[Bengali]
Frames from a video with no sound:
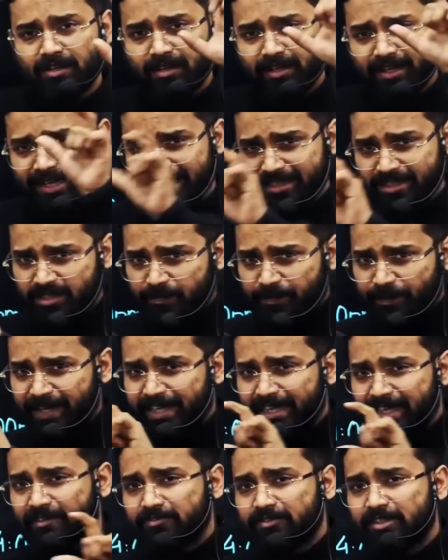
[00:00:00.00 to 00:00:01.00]
এর যে
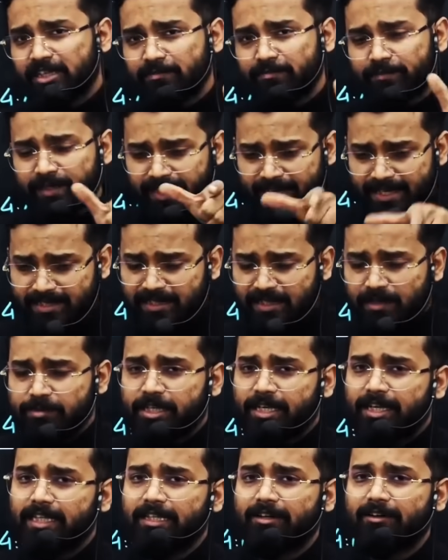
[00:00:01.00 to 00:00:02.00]
পিডিএফ থাকবে
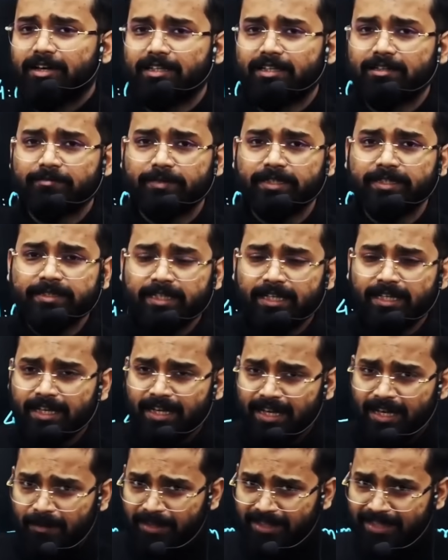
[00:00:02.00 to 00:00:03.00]
ডেসক্রিপশানে দেওয়া থাকবে
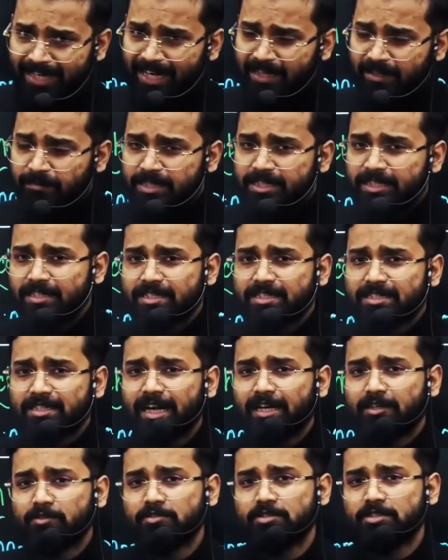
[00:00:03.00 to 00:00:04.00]
আমাদের অ্যাডমিশন
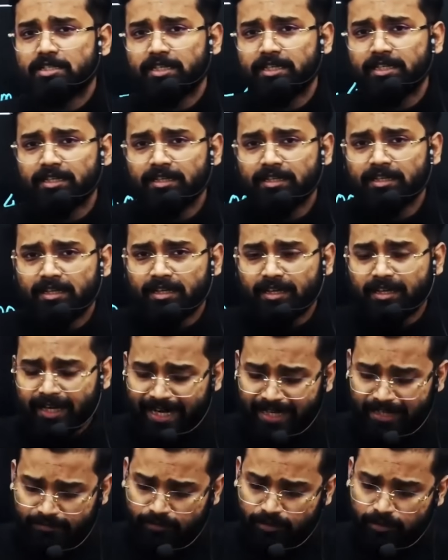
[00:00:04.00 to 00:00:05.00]
স্টার্ট হচ্ছে
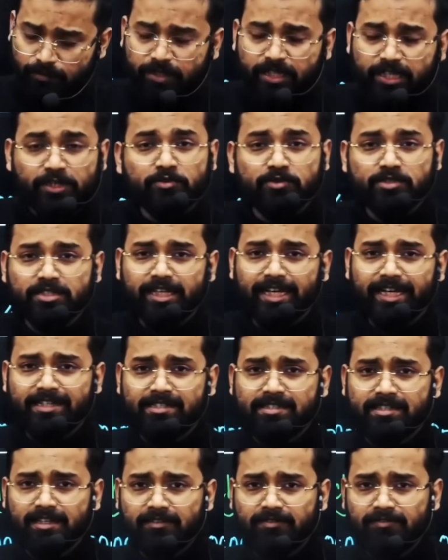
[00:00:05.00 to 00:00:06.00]
রাইট ফ্রম টিউসডে ইট
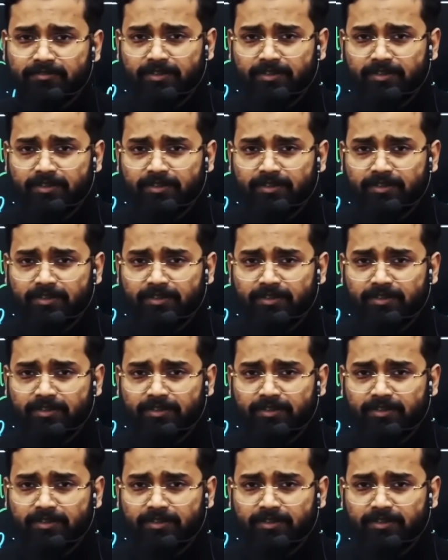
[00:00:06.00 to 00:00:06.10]
সেলফ